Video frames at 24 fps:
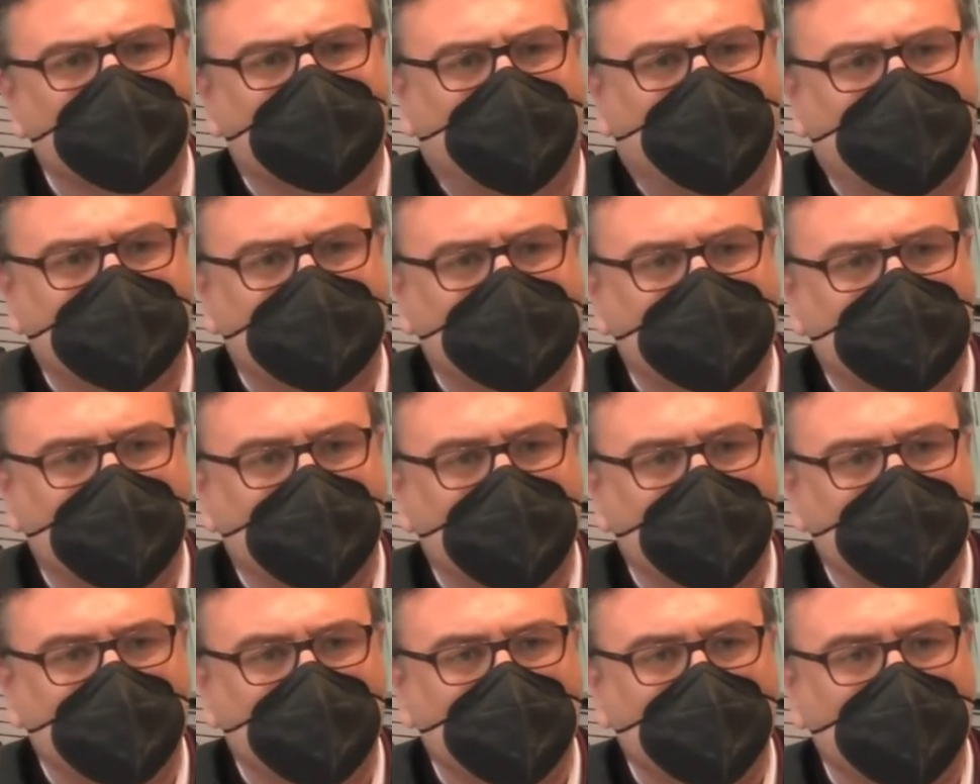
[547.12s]
hast.
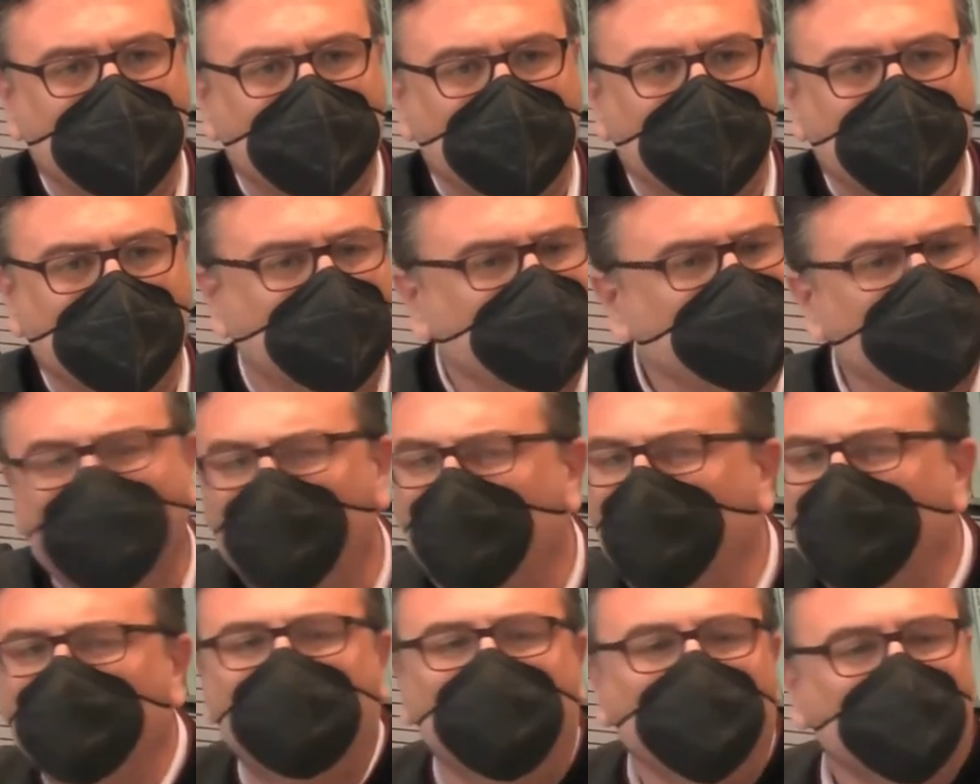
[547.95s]

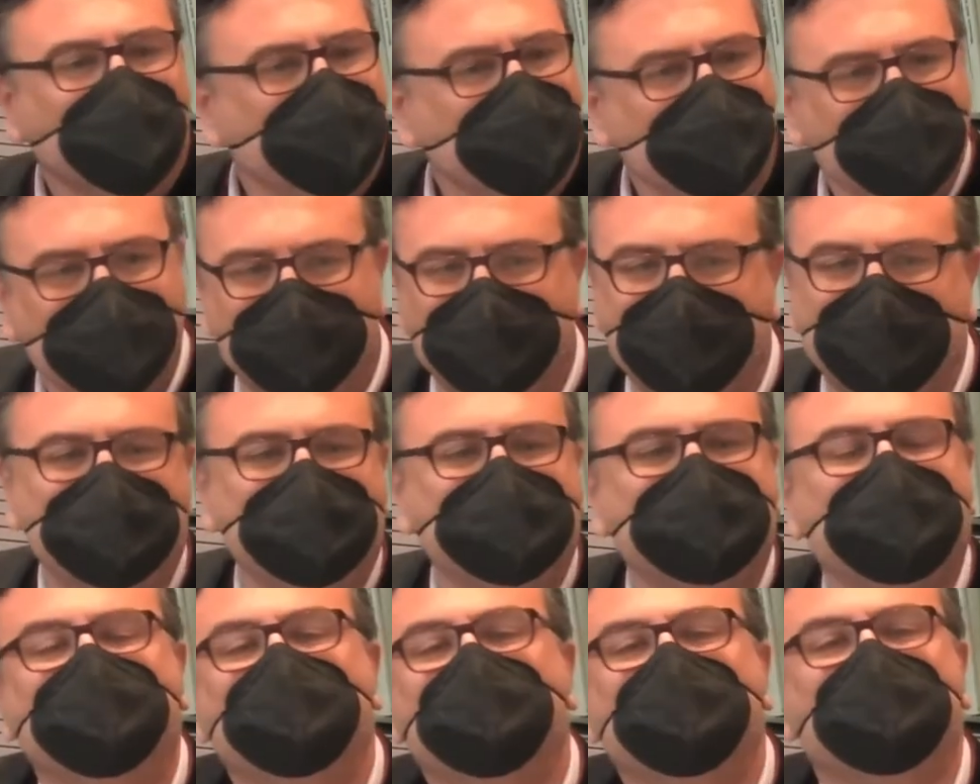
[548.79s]
Warum geht es
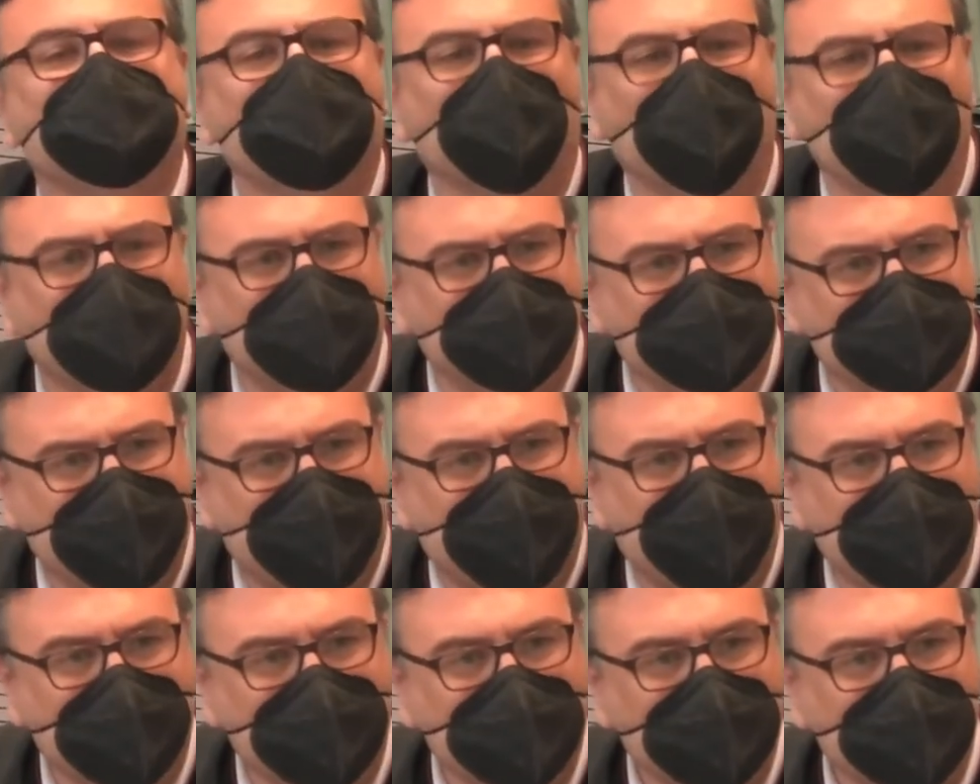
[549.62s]
dann nicht noch ein
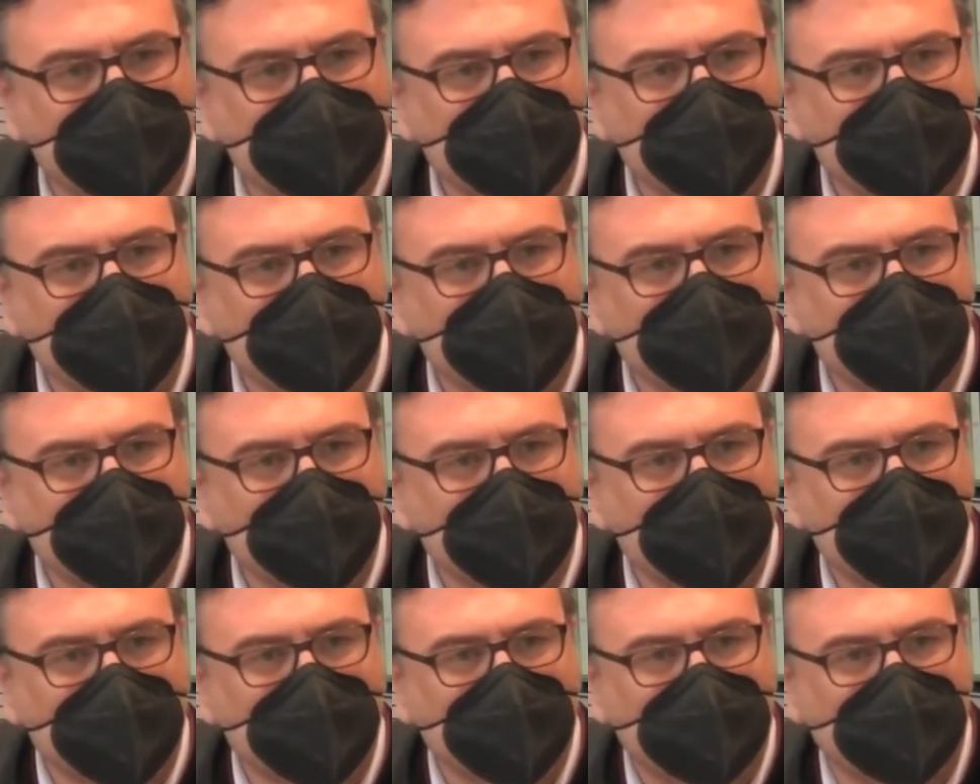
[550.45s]
Jahr?
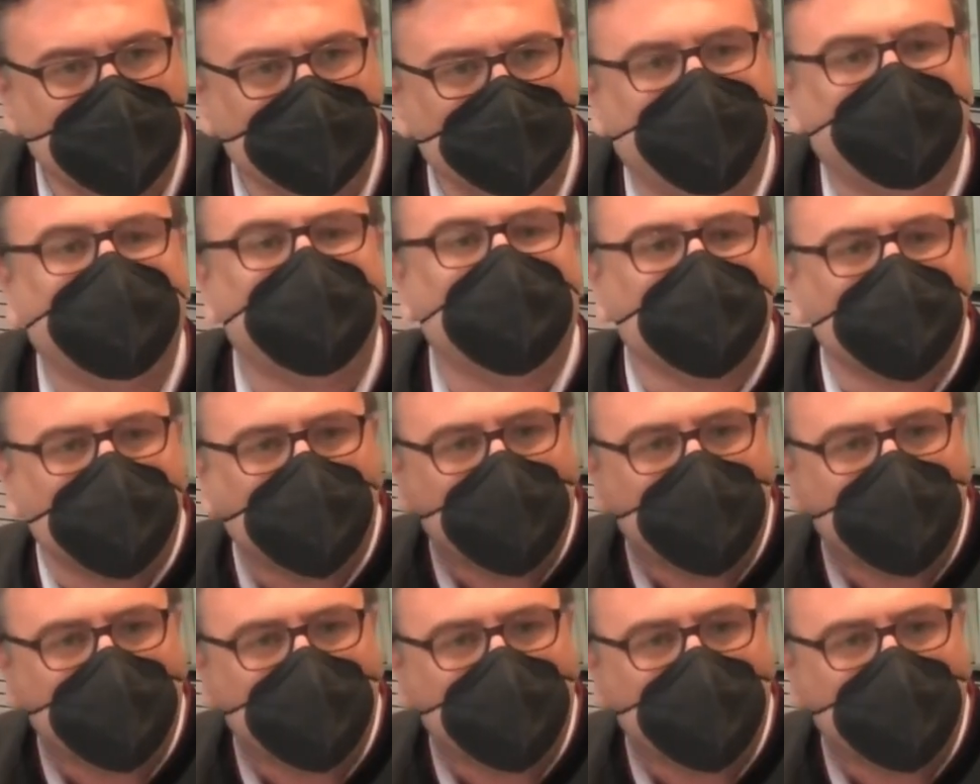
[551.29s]
Ihr werdet